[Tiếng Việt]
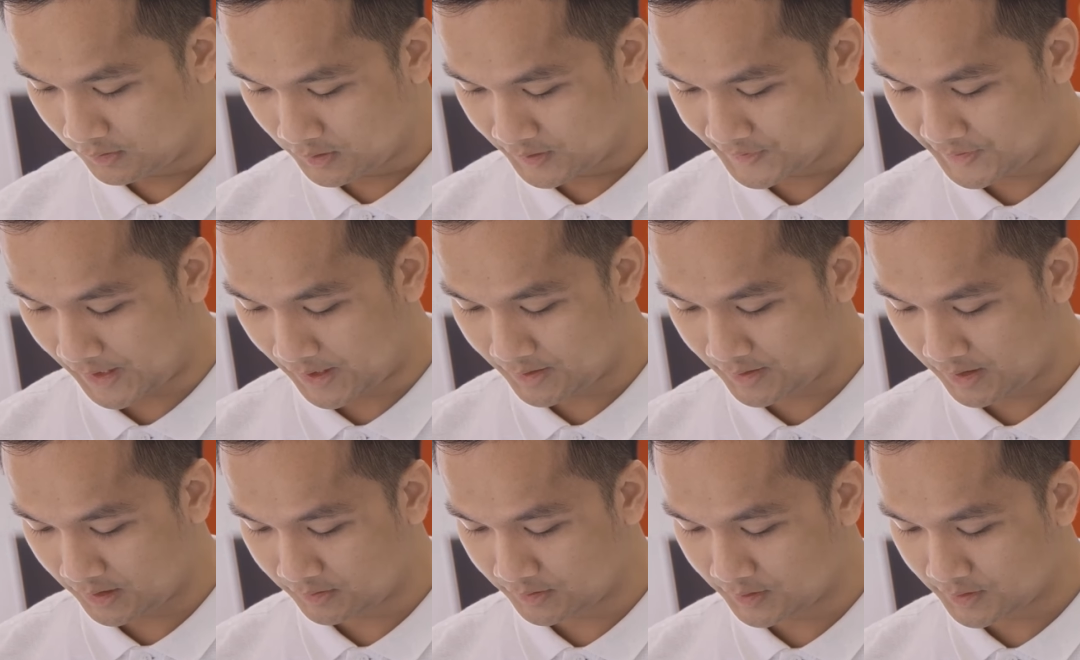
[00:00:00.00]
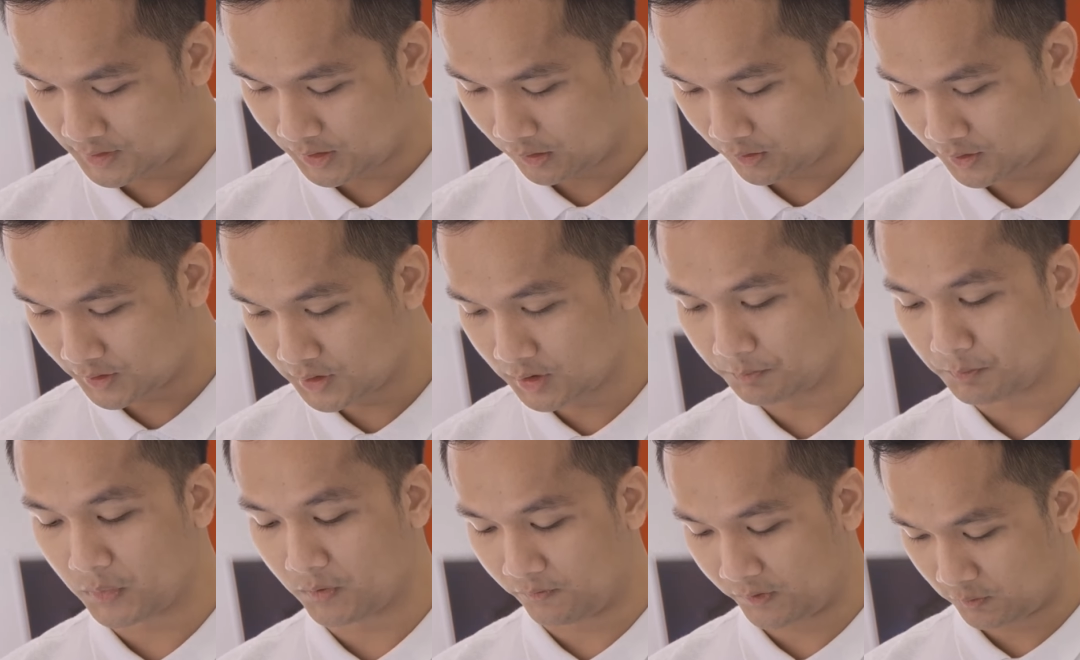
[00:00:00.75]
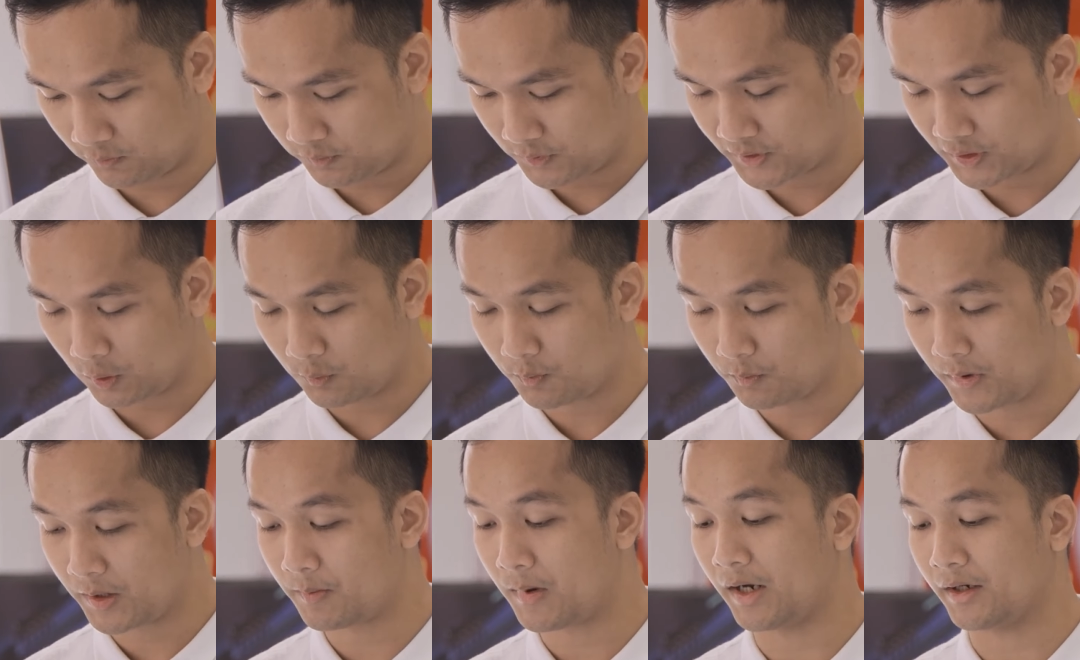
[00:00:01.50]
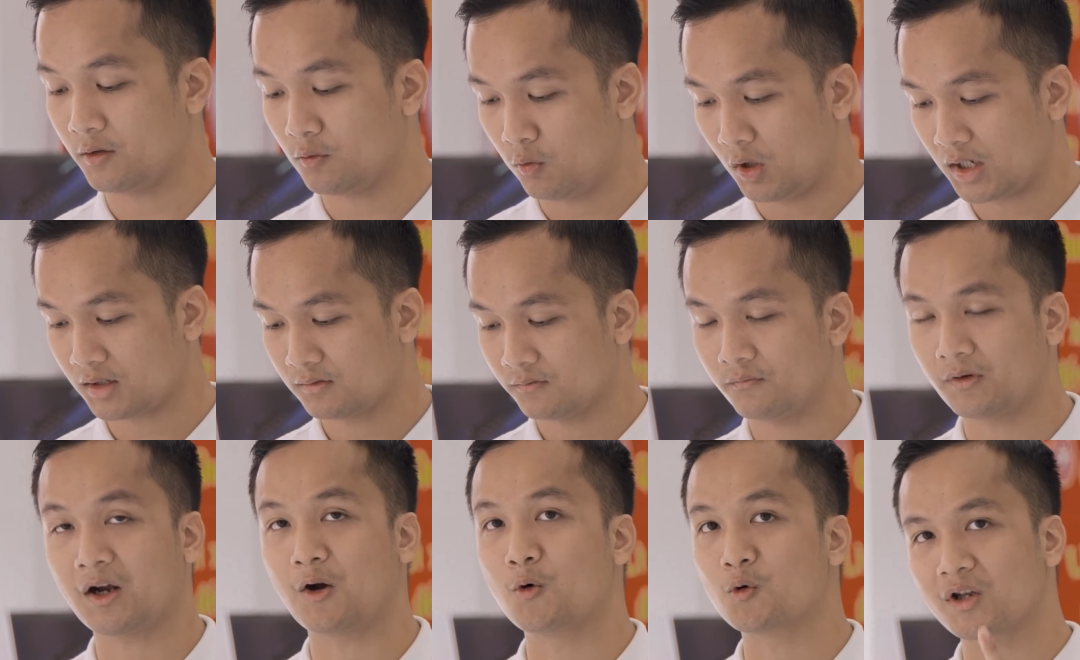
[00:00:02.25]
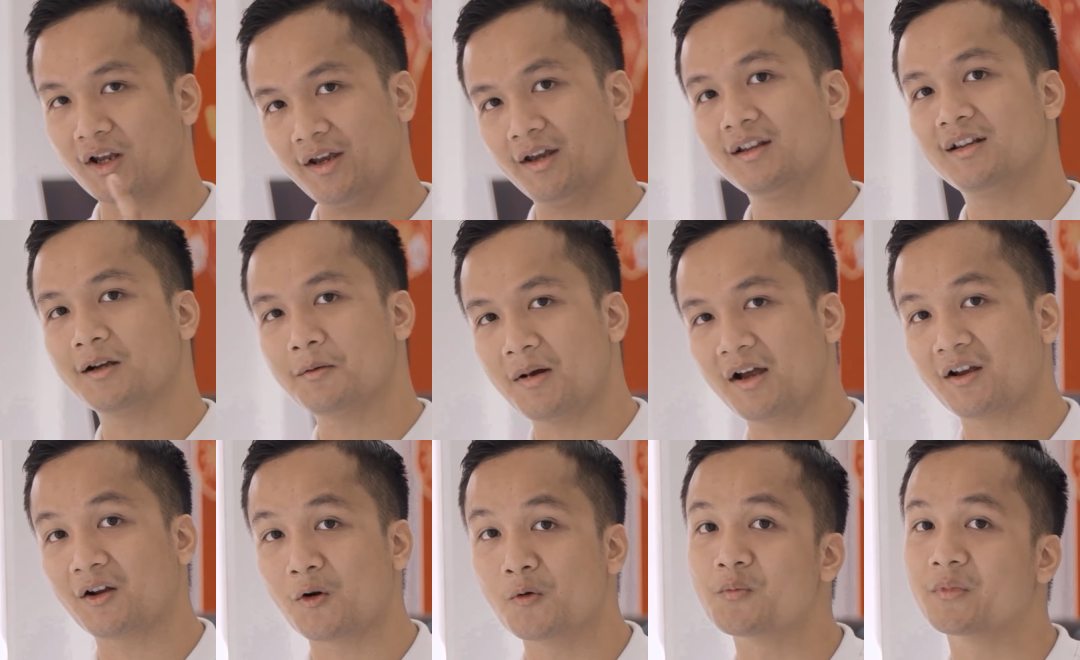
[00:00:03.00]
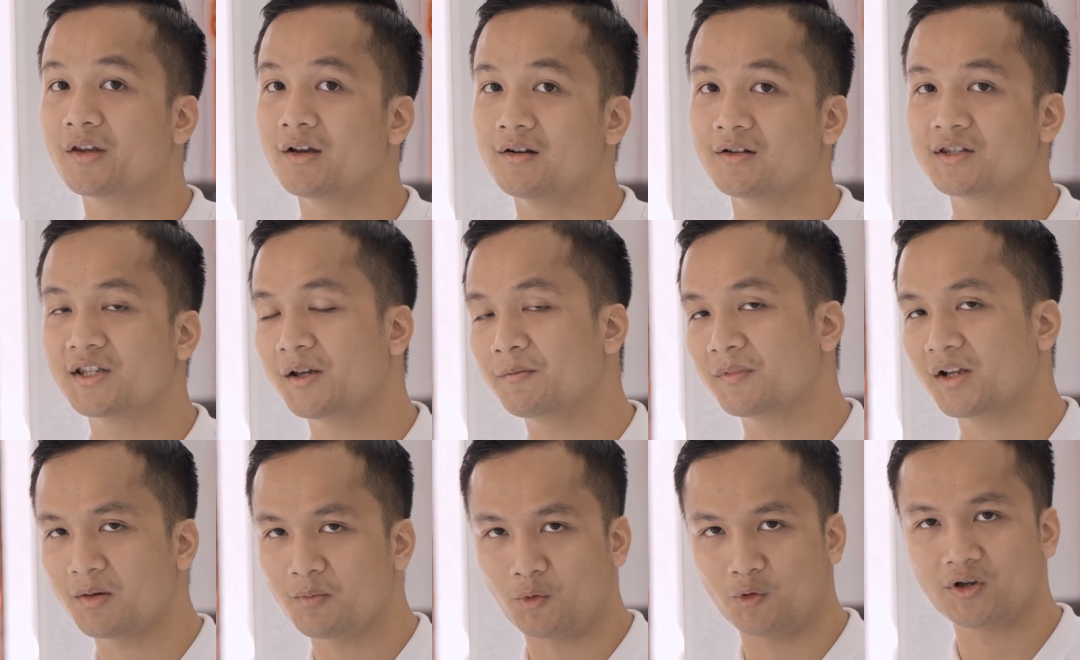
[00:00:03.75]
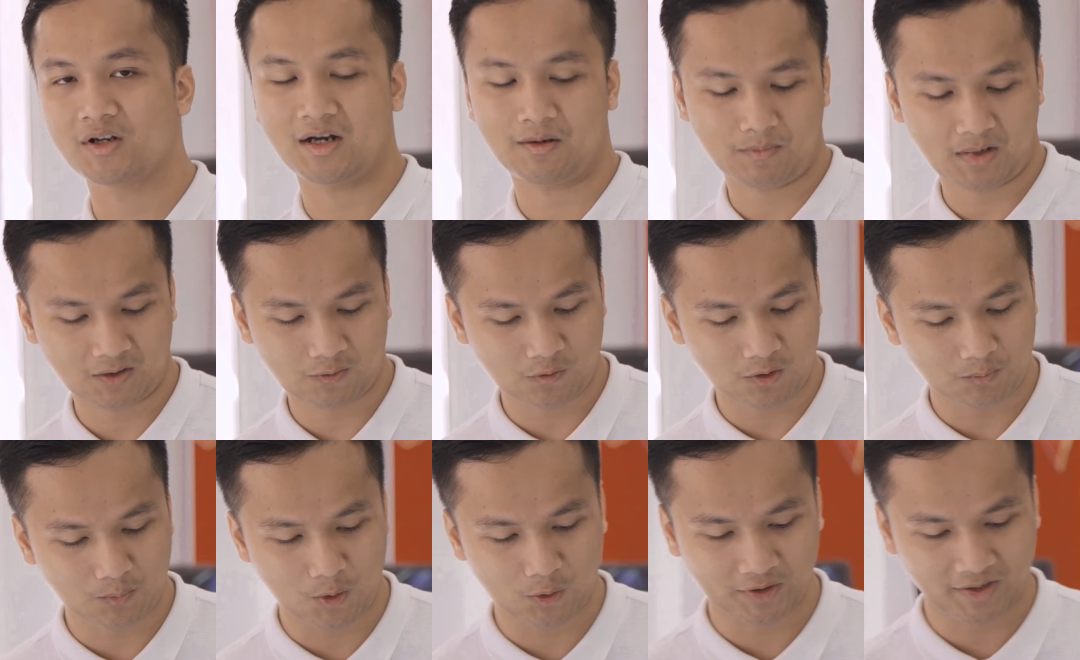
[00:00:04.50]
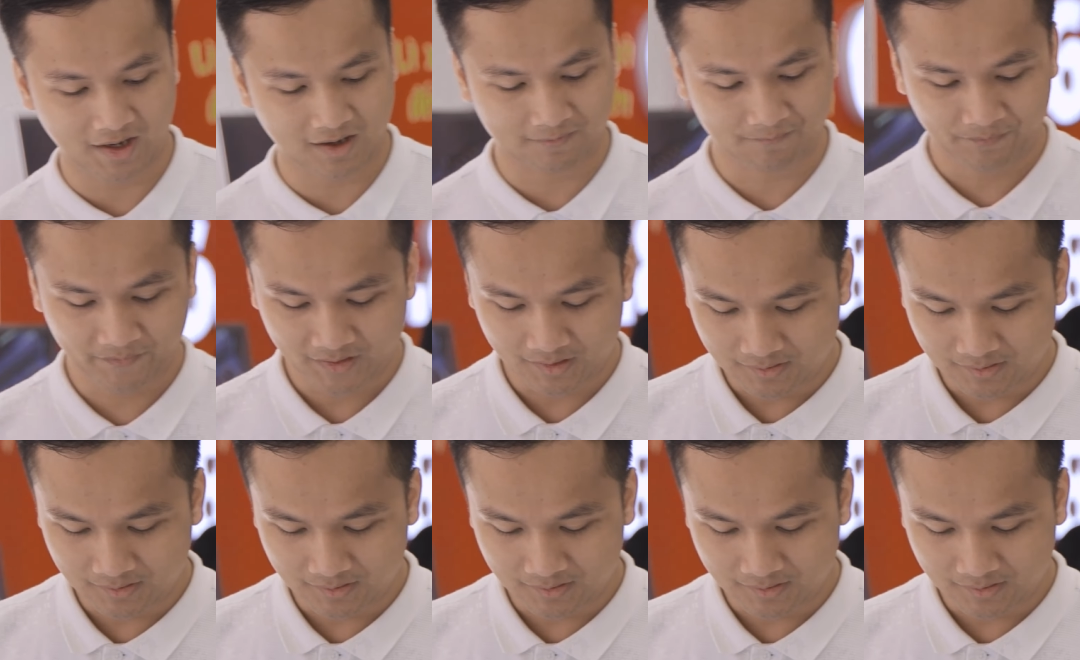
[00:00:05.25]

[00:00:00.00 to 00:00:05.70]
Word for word: sạc nhanh Superbox sáu mươi bảy oát và cụ thể thì các bạn cùng chờ xem cái buổi ra mắt của Oppo đi ha.